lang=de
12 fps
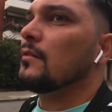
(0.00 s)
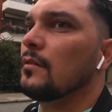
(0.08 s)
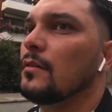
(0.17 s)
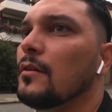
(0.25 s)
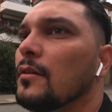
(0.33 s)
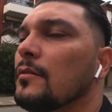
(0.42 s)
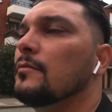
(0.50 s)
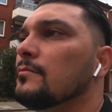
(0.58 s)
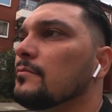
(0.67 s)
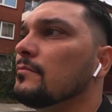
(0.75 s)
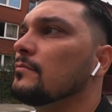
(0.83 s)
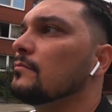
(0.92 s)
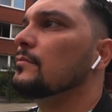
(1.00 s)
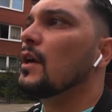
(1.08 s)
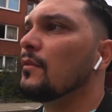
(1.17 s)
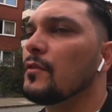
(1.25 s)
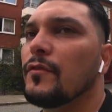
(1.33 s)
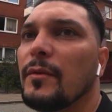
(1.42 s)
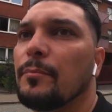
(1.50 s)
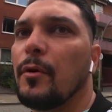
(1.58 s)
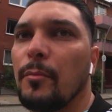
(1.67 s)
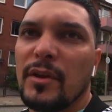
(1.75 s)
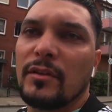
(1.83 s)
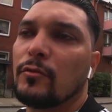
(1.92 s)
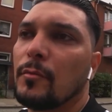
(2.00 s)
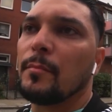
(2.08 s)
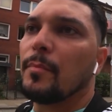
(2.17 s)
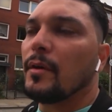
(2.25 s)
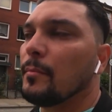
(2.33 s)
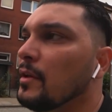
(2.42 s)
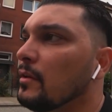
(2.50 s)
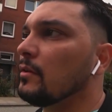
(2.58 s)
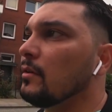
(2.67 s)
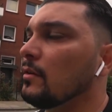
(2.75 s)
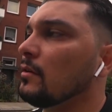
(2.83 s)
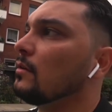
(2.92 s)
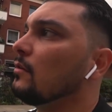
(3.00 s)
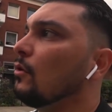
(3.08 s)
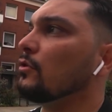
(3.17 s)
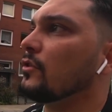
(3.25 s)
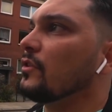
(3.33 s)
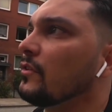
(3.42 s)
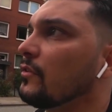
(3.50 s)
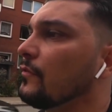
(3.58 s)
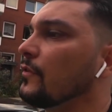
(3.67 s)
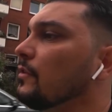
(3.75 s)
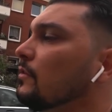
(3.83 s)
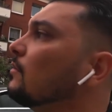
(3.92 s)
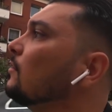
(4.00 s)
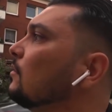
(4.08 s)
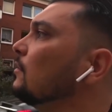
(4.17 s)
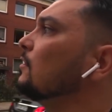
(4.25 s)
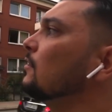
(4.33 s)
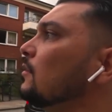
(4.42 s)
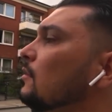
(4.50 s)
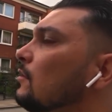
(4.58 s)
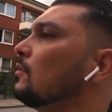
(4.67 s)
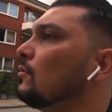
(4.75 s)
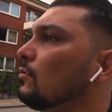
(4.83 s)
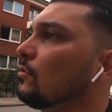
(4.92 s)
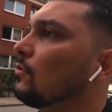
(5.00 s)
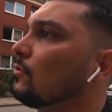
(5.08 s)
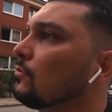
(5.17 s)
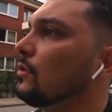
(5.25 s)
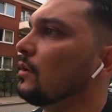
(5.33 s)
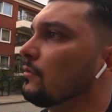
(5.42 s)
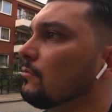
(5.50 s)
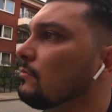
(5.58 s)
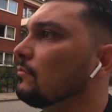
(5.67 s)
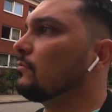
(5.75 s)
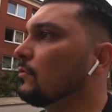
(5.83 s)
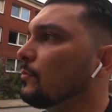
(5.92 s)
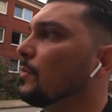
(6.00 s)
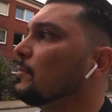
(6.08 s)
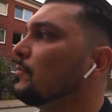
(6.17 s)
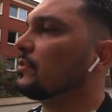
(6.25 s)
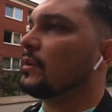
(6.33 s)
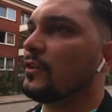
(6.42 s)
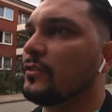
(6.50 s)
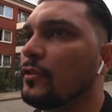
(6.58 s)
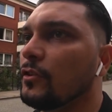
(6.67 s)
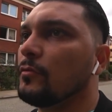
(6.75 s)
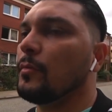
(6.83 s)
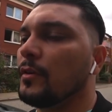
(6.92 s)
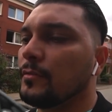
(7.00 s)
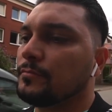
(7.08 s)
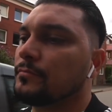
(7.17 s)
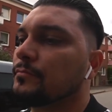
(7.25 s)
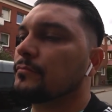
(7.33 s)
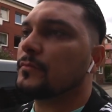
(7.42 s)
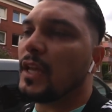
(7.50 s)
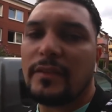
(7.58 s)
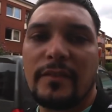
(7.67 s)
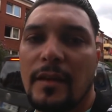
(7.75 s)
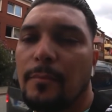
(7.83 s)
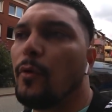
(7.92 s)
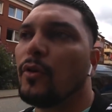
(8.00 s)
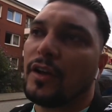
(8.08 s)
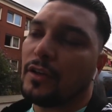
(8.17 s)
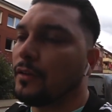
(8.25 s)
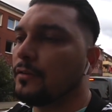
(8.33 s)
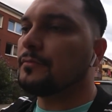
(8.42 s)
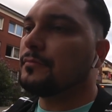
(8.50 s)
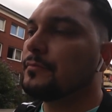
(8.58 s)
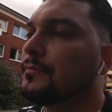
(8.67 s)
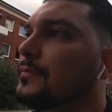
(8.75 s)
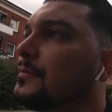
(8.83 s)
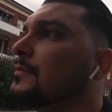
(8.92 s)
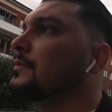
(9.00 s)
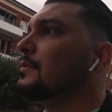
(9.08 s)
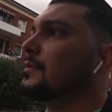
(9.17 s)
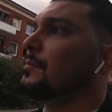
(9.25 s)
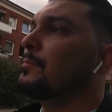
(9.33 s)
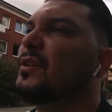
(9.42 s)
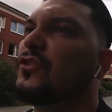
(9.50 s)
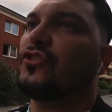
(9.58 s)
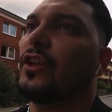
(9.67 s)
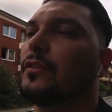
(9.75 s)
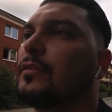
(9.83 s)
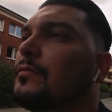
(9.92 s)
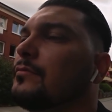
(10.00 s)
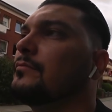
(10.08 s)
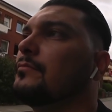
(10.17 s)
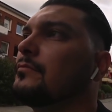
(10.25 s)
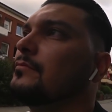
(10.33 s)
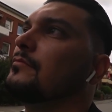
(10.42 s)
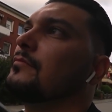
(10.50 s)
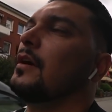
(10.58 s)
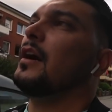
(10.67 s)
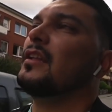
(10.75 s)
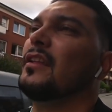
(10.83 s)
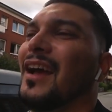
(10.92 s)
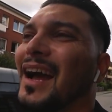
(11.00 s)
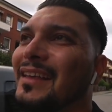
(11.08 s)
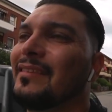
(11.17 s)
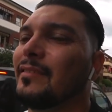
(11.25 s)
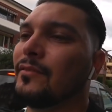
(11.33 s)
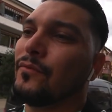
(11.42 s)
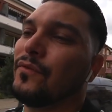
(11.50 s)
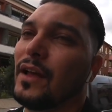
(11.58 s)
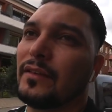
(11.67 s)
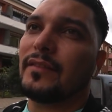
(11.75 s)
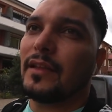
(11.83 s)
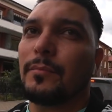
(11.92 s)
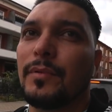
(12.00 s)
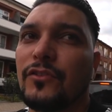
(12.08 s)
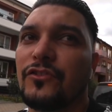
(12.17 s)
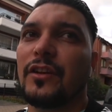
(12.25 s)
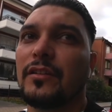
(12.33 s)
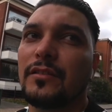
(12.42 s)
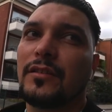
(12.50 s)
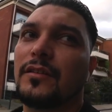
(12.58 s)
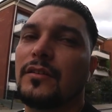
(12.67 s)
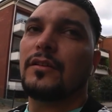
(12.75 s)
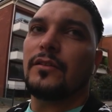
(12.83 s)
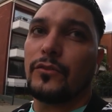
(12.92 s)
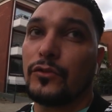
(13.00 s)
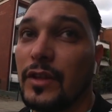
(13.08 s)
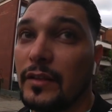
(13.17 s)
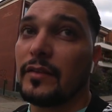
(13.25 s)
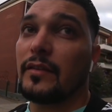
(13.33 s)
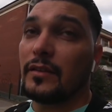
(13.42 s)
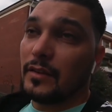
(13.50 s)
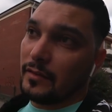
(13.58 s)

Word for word: Äh, ja, wir probieren noch mal ein paar mehr äh, Orte hier zu finden. Und ja, ich melde mich gleich der Hände mal. Das ist der Bunker hier. Billstedt. Einer der heißesten Pflaster in Billstedt. Soll das hier